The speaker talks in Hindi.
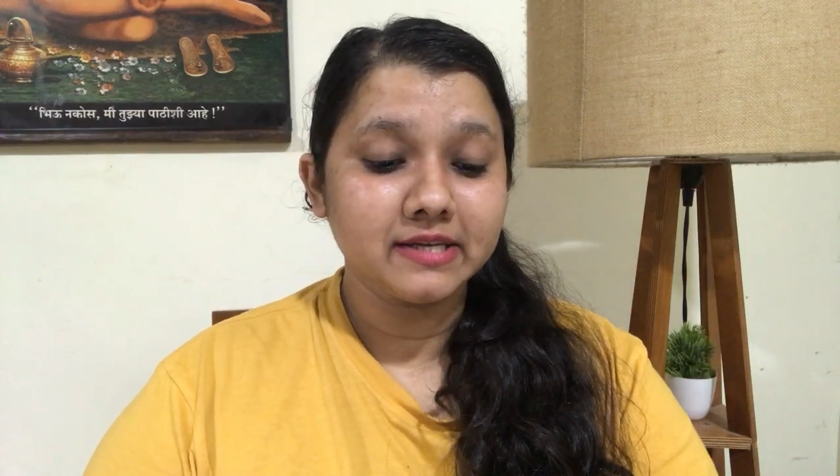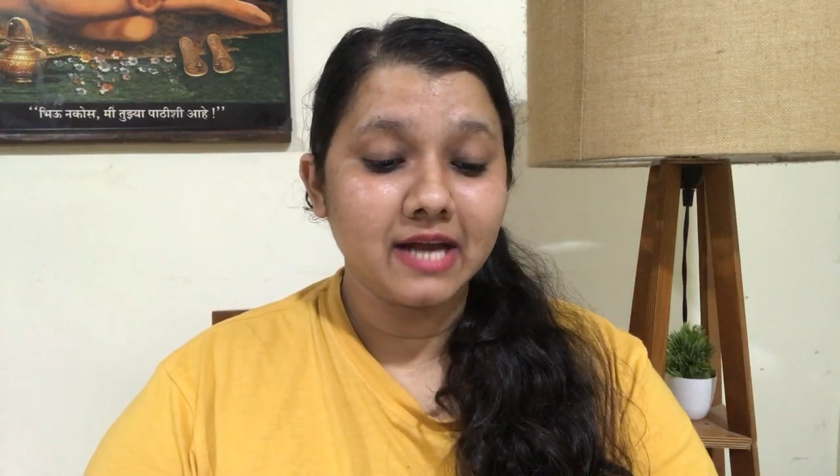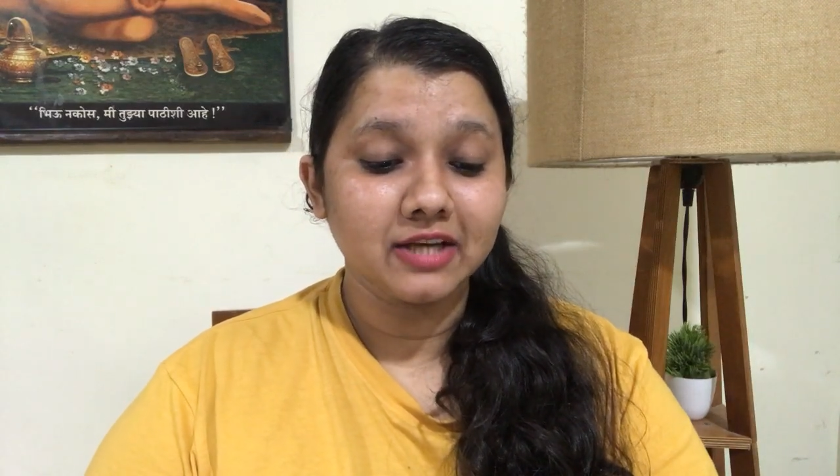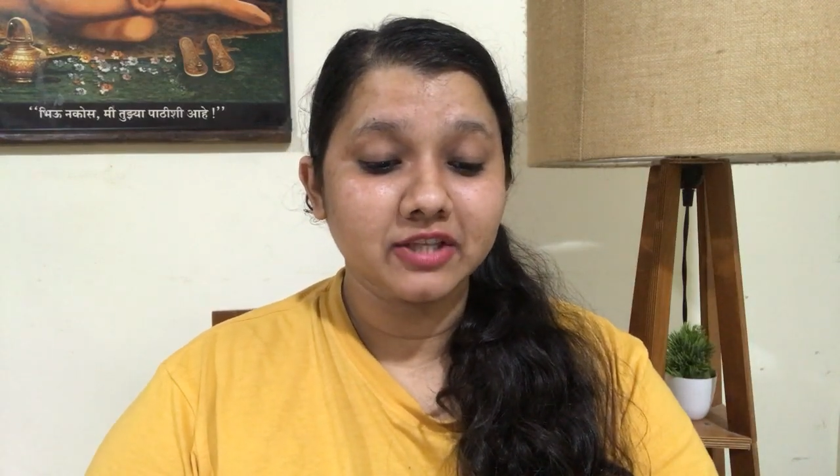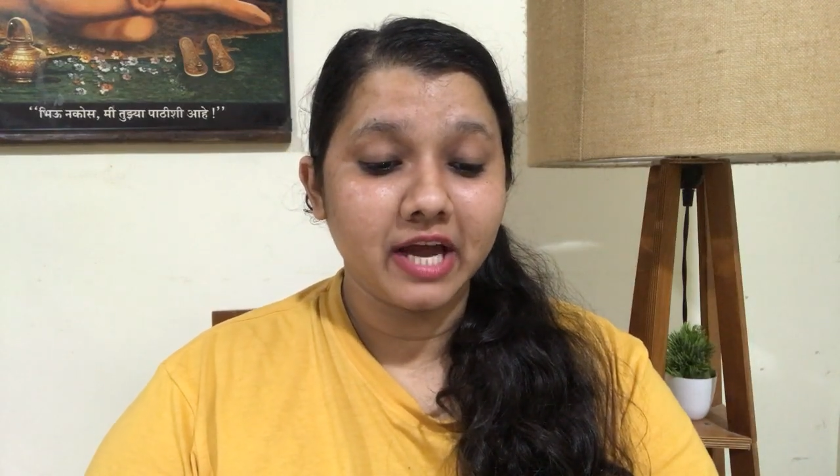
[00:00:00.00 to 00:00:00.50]
इस
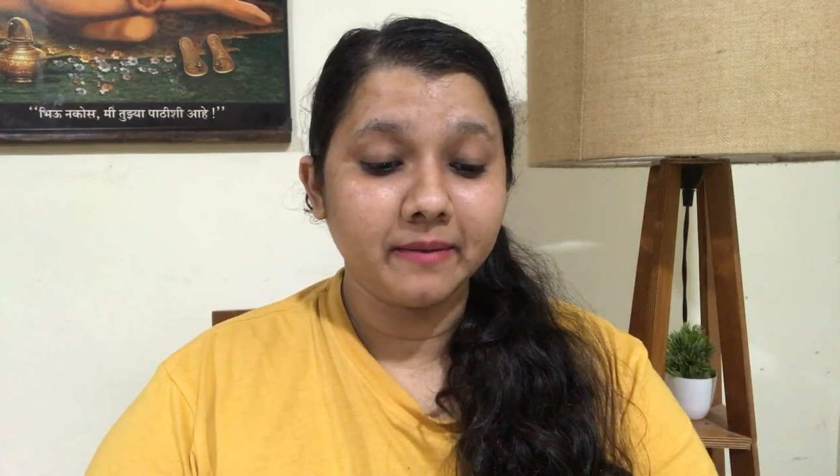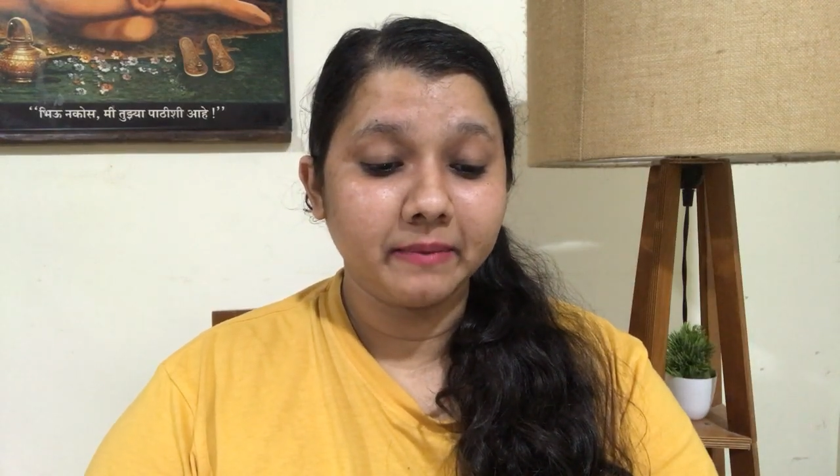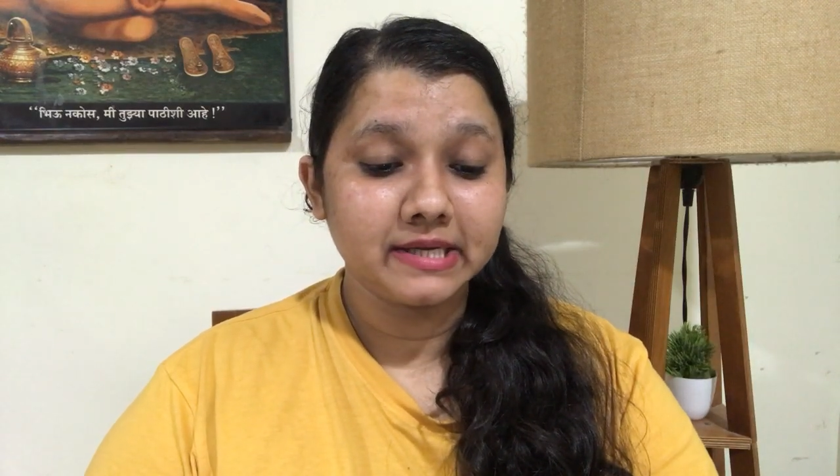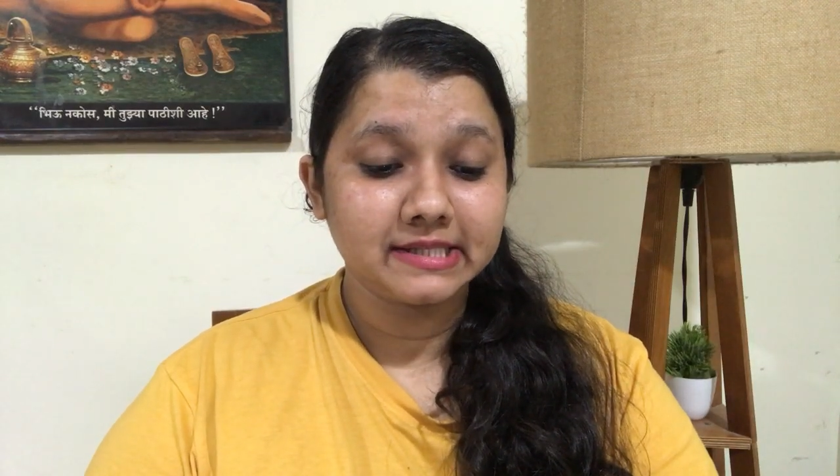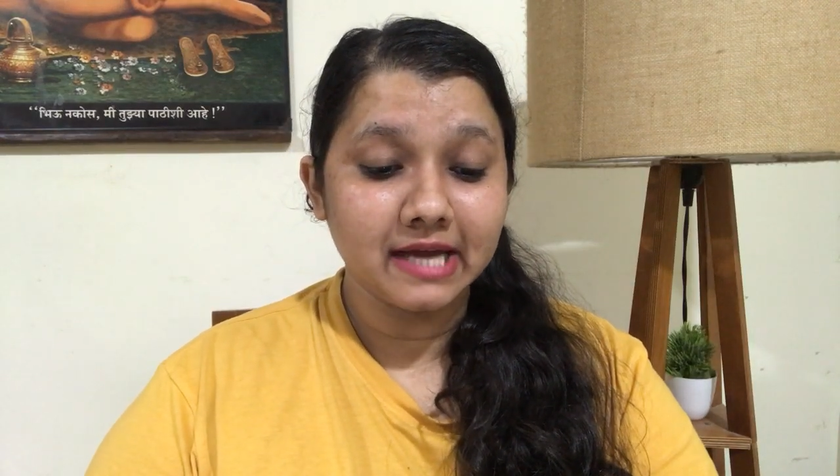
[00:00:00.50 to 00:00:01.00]
हैशटैग
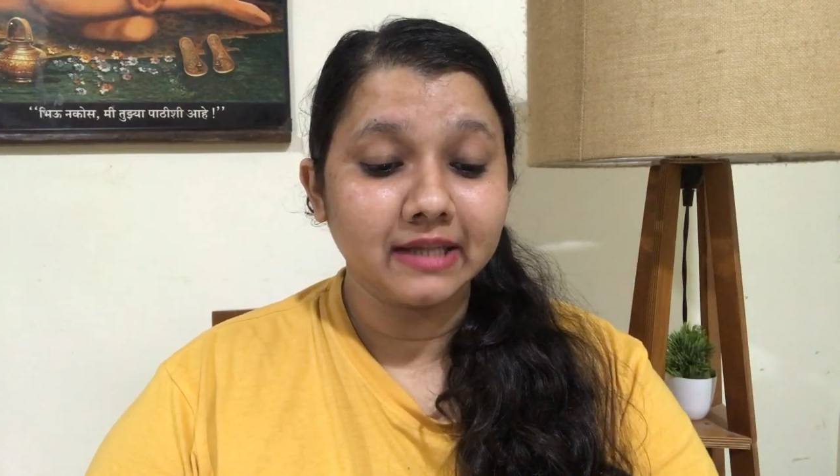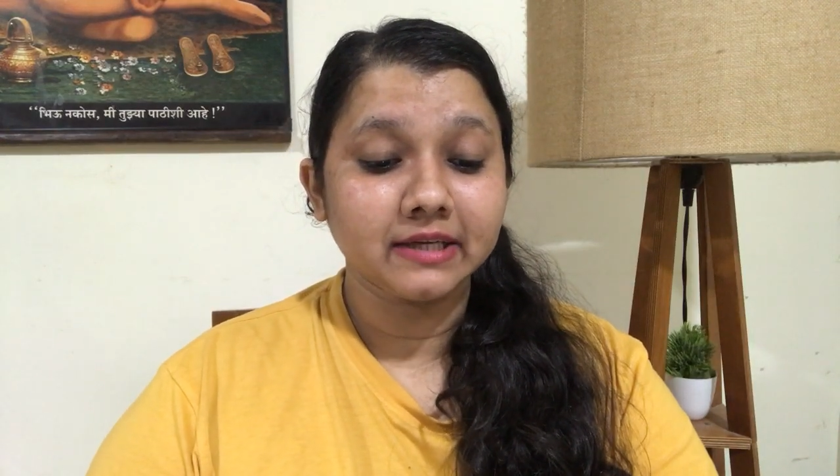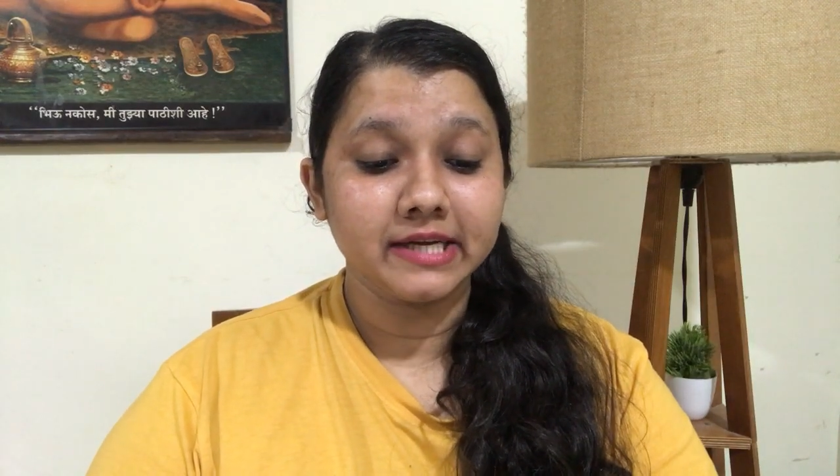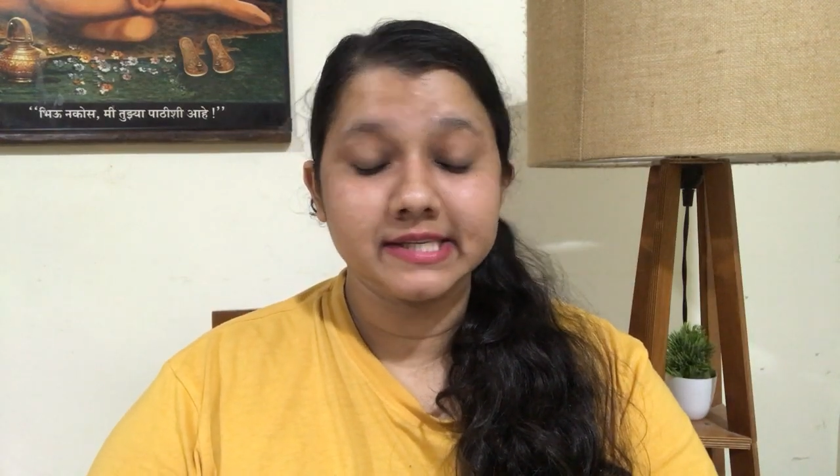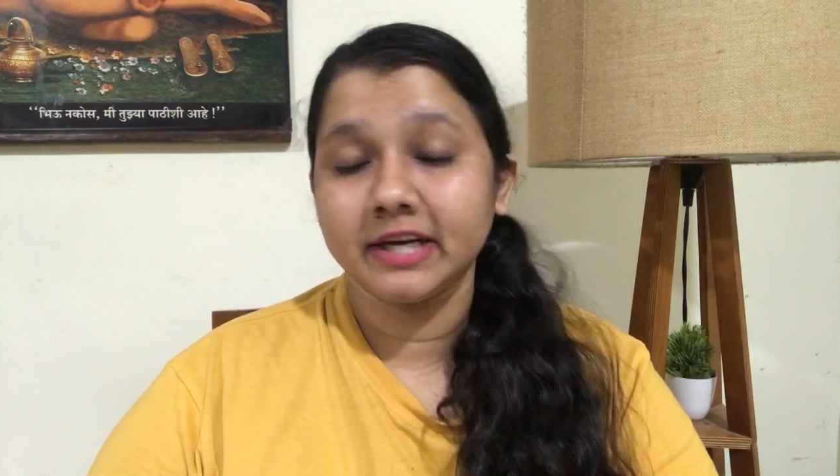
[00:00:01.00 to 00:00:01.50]
के
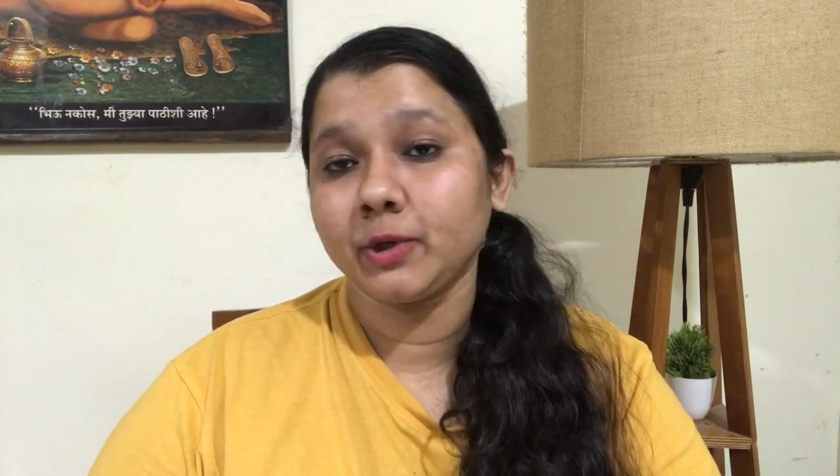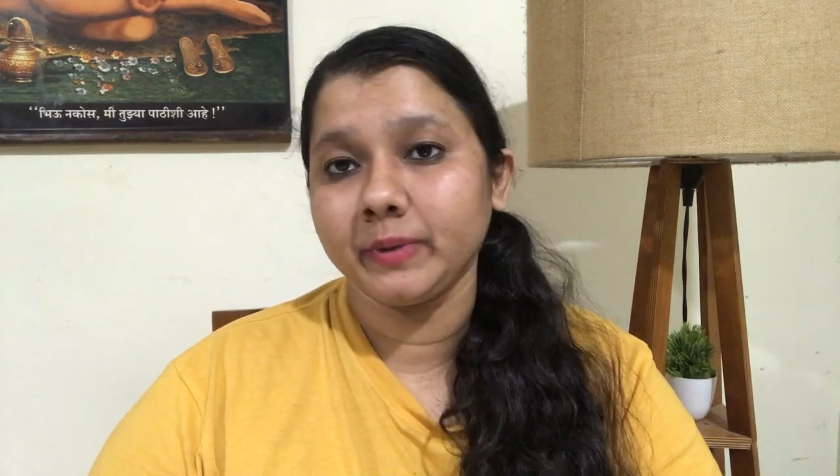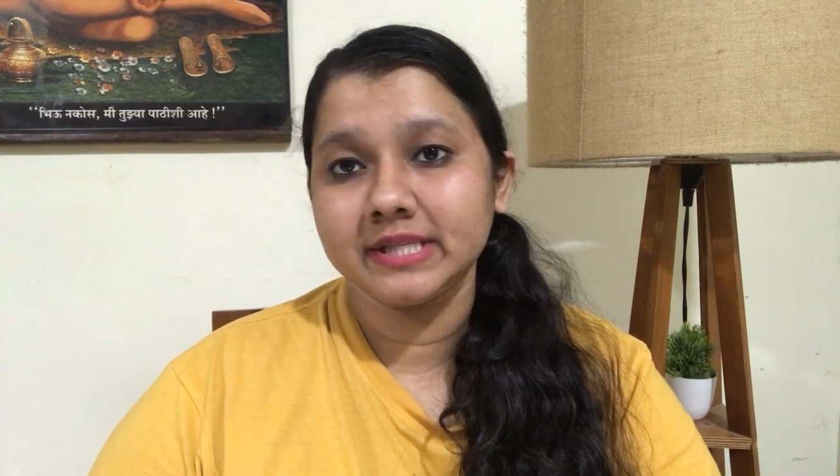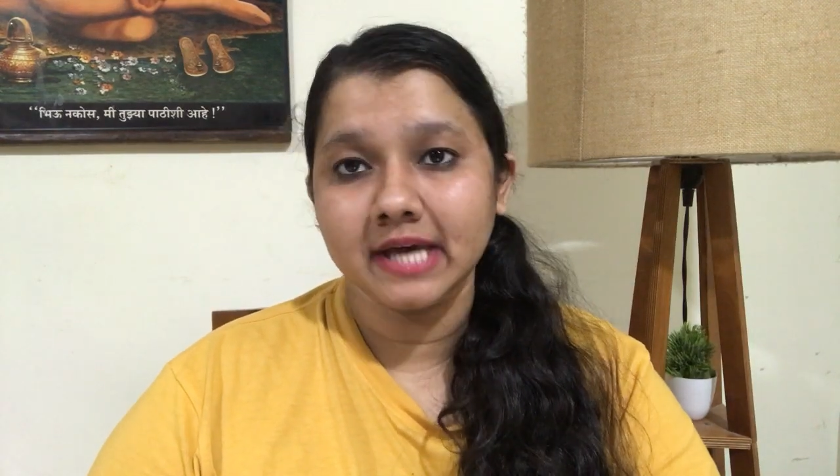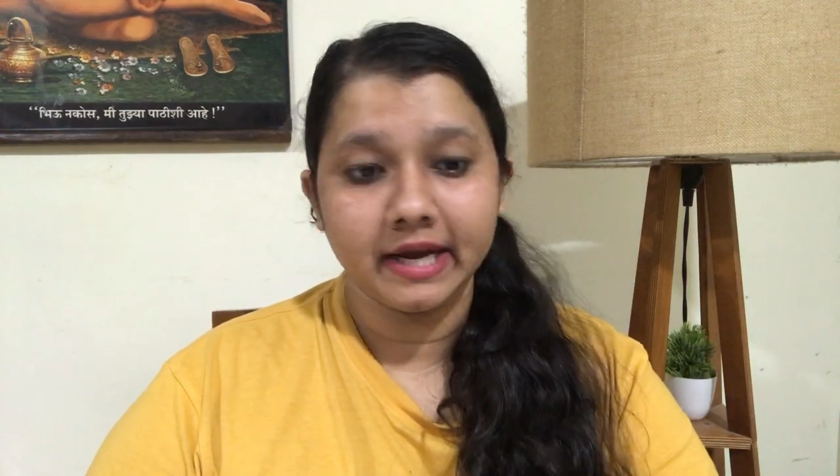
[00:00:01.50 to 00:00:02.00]
साथ कई सारे
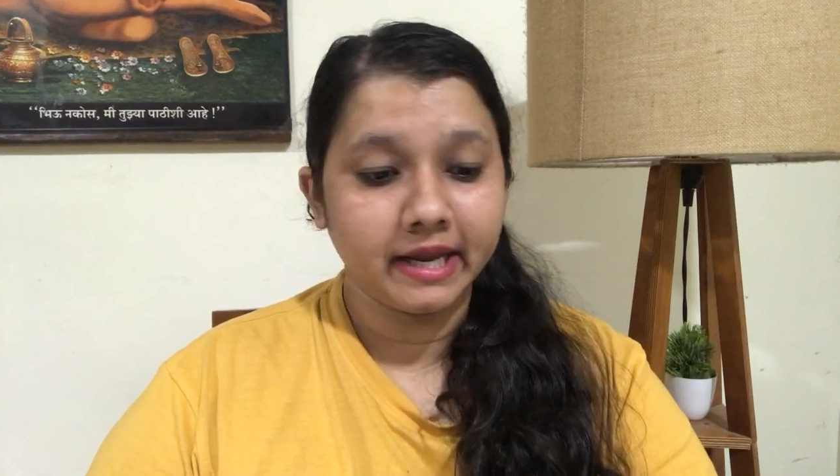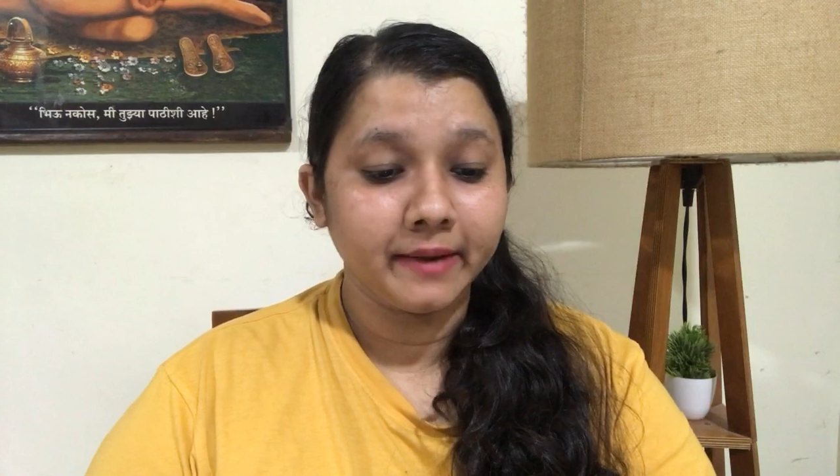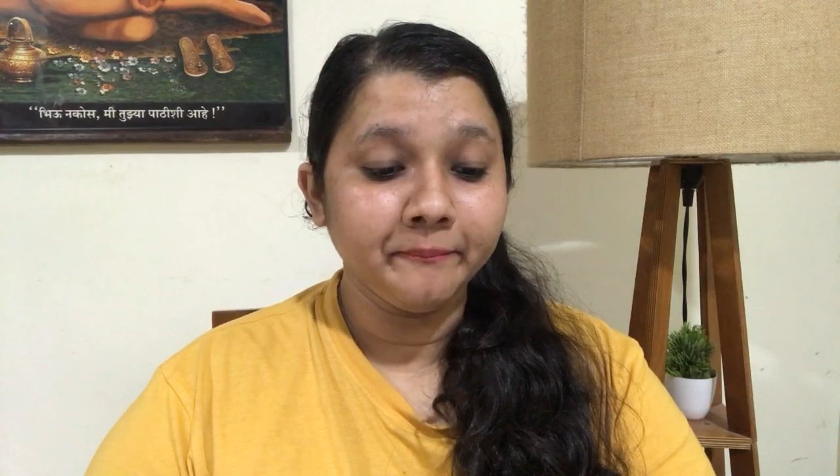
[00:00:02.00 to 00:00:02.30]
ट्वीट्स आ रहे